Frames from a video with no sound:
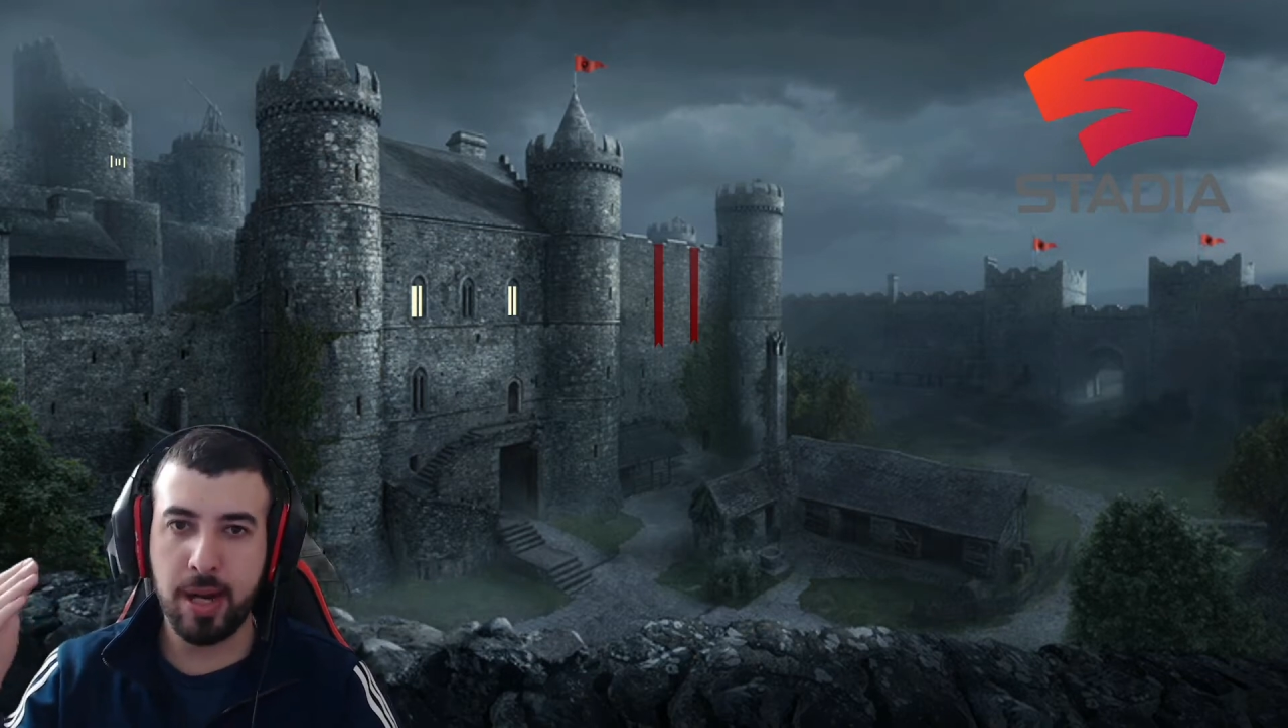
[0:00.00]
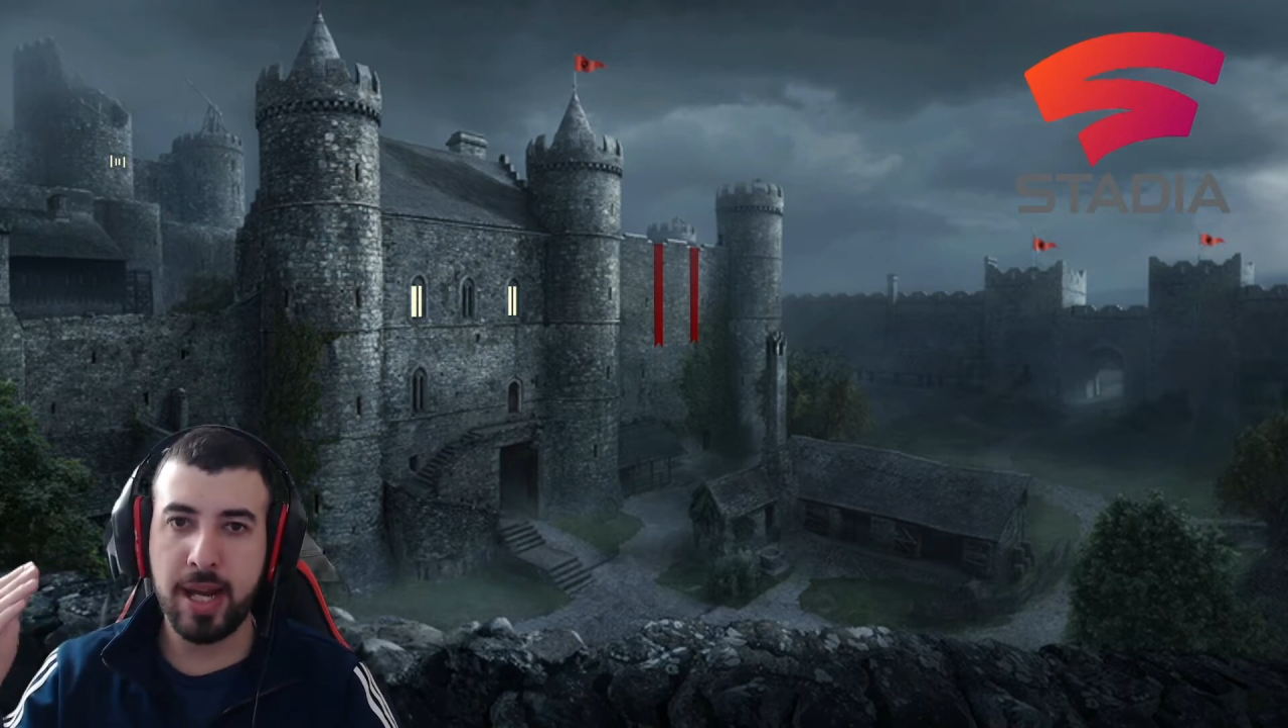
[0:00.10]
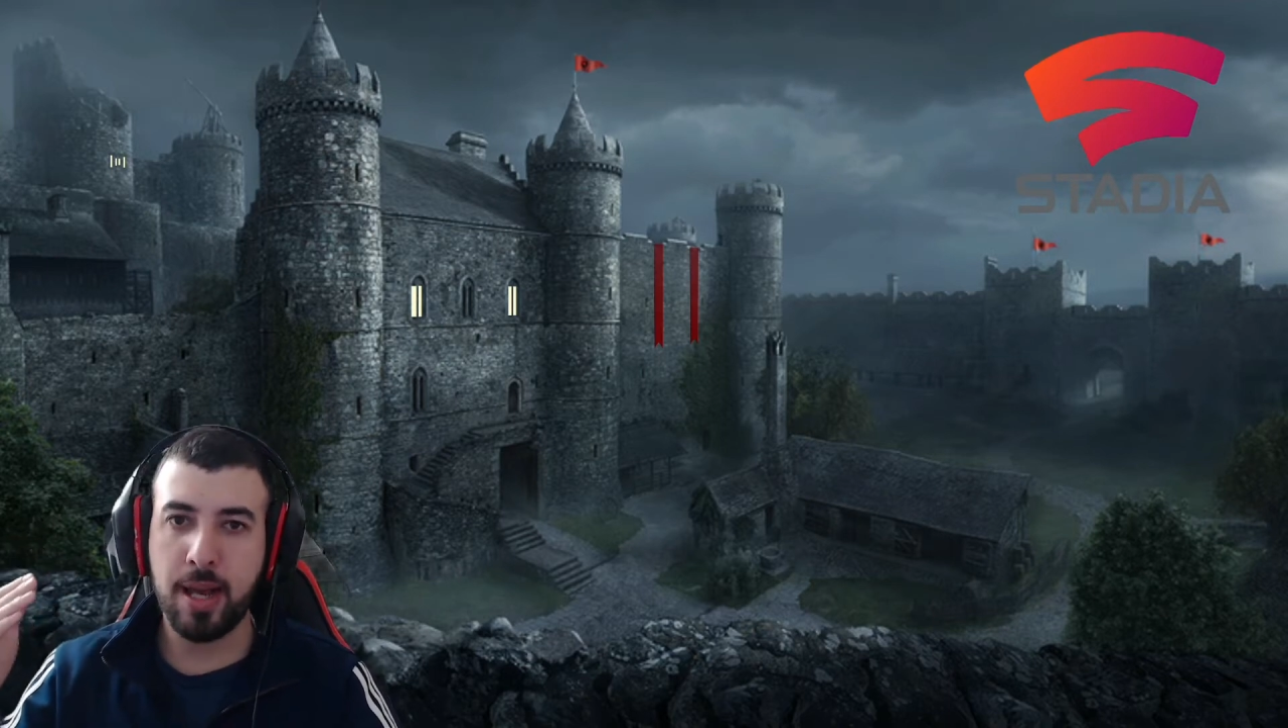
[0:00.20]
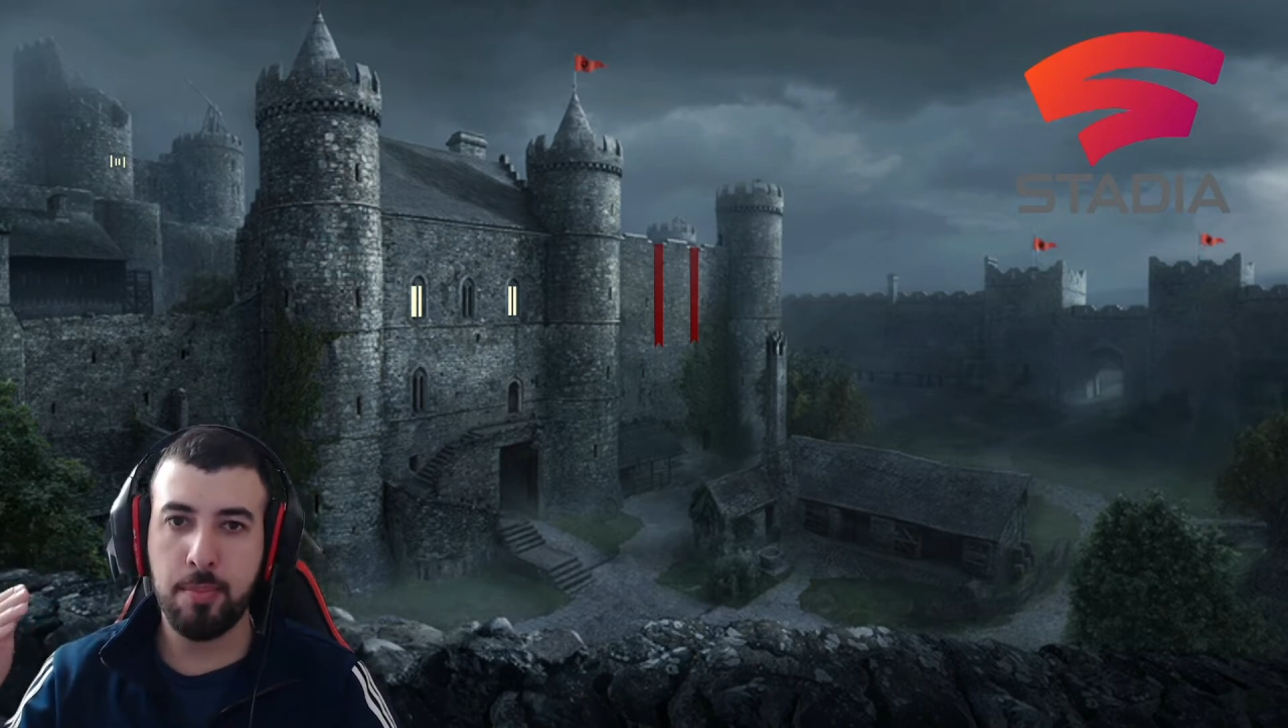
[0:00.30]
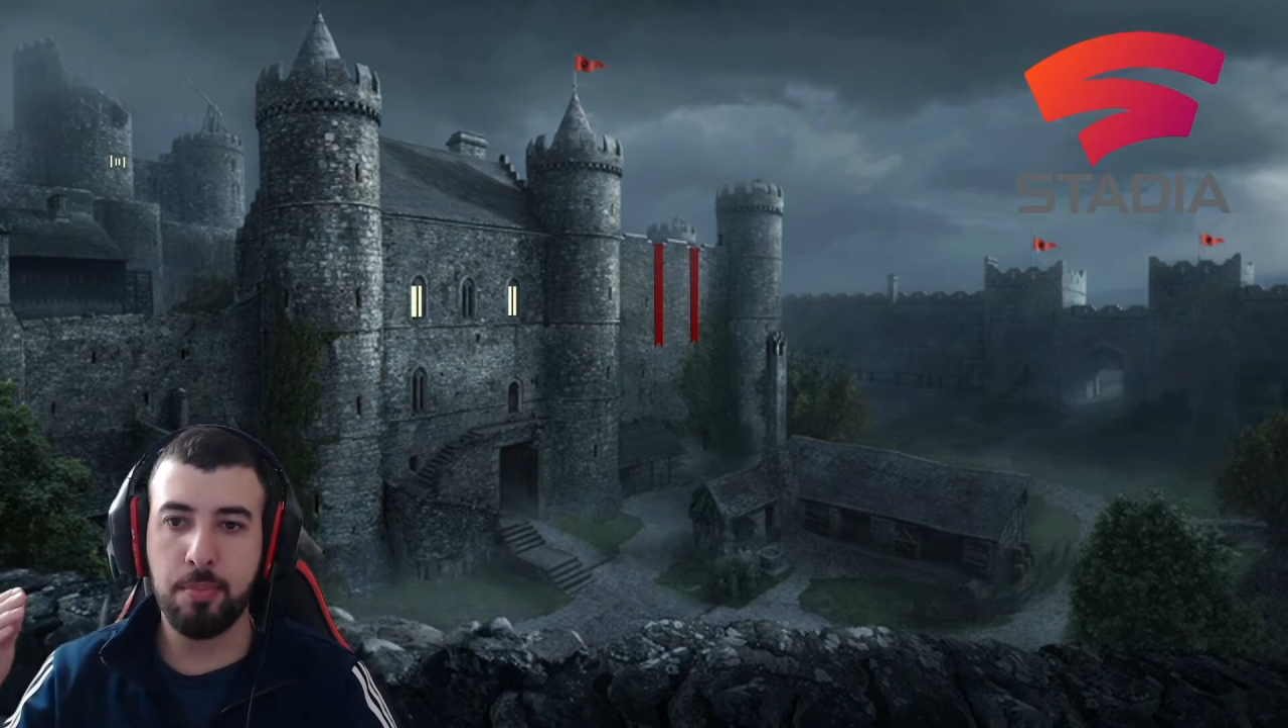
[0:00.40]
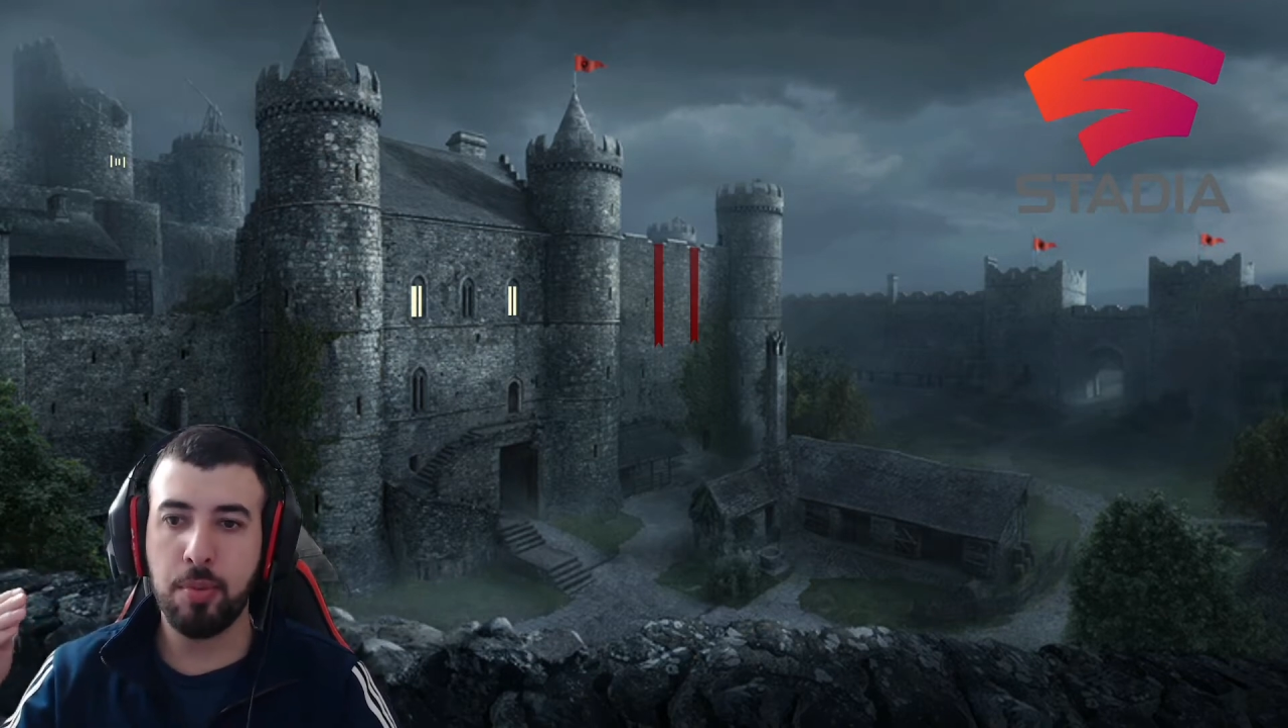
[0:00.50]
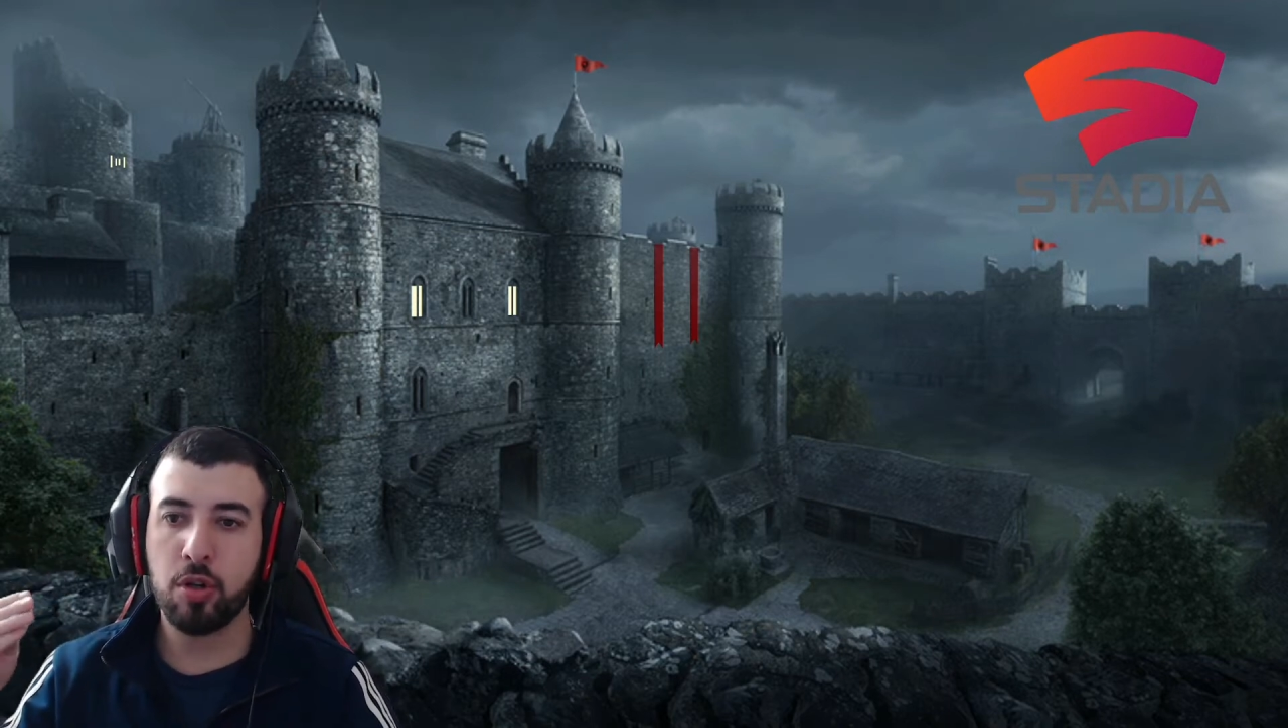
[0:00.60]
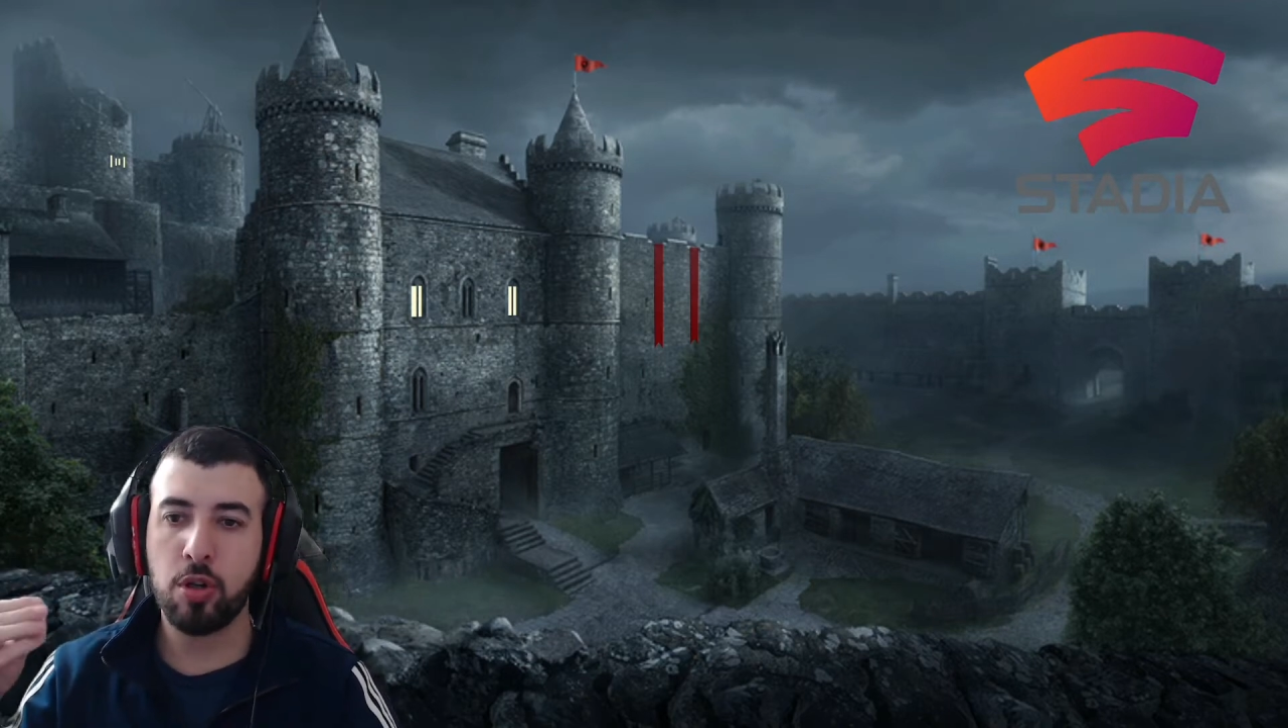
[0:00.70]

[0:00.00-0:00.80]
marea por